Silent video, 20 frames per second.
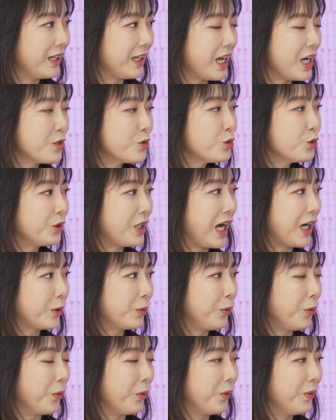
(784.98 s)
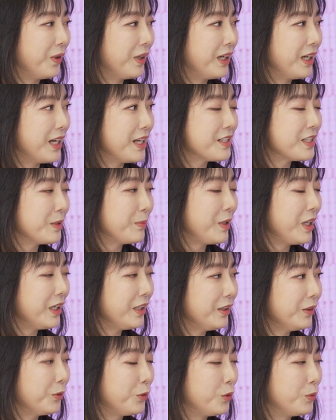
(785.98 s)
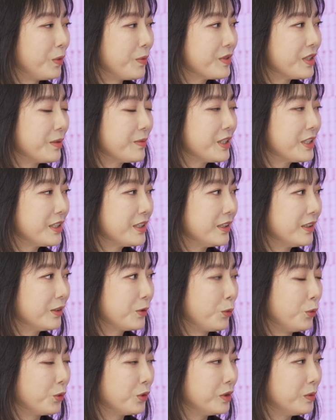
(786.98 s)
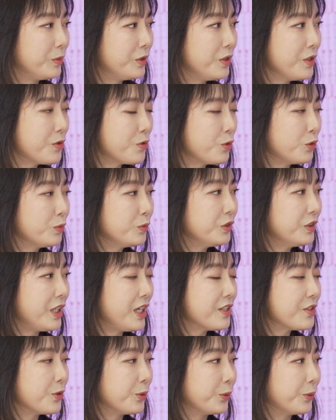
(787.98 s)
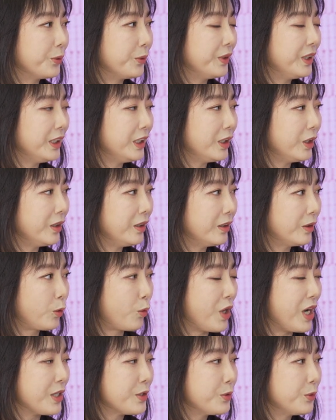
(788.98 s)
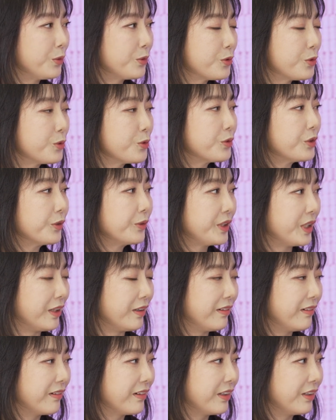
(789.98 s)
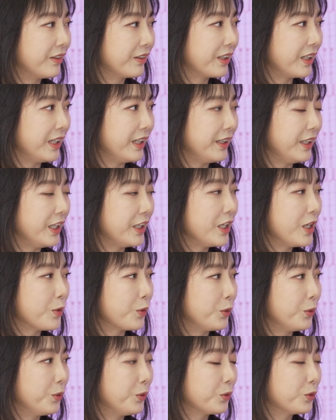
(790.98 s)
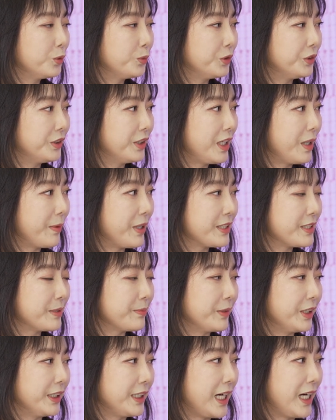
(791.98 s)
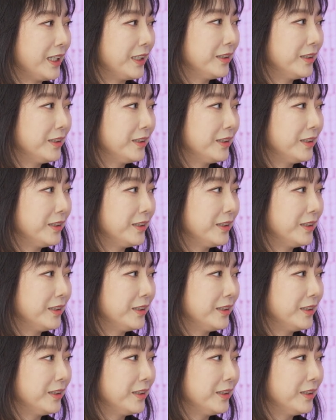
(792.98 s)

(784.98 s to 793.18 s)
아주 낮고 음. 하지만 돌봄 서비스 공급은 충분한 정도인 과소 충족형 이렇게 네 개로 구분을 해봤습니다.